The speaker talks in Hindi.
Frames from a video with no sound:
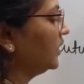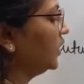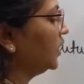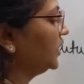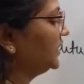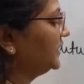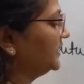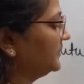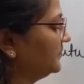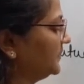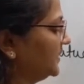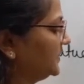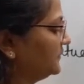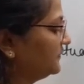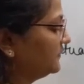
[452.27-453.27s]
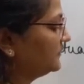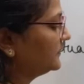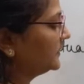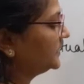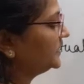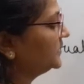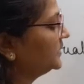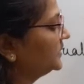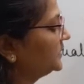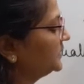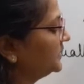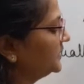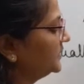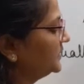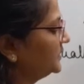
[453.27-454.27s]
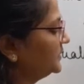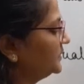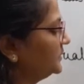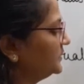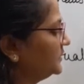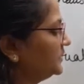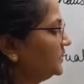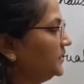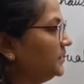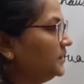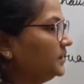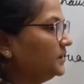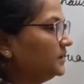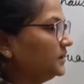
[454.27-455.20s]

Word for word: odd number 1 3